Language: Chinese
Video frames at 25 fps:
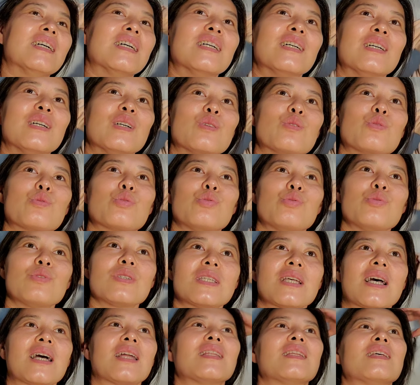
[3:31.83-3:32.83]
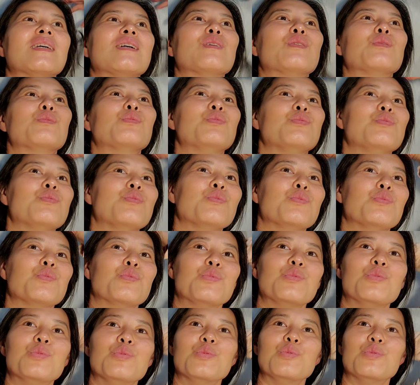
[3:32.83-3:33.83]
呃粗相的五
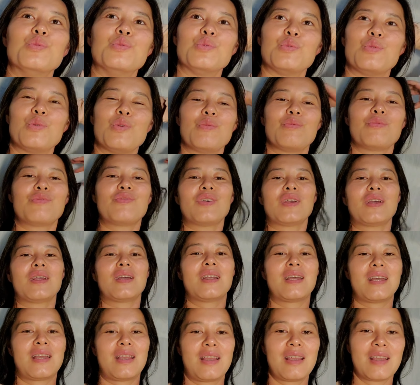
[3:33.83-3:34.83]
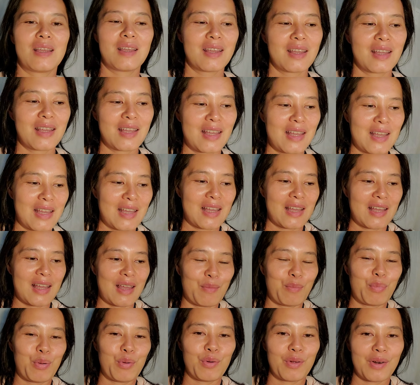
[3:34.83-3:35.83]
五五运分给
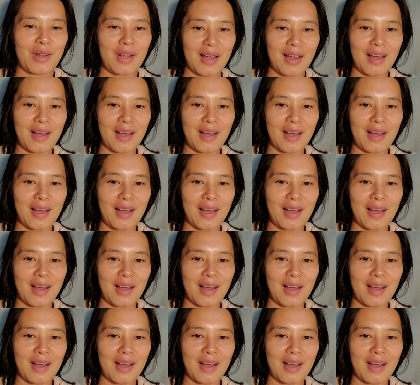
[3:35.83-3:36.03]
给破掉，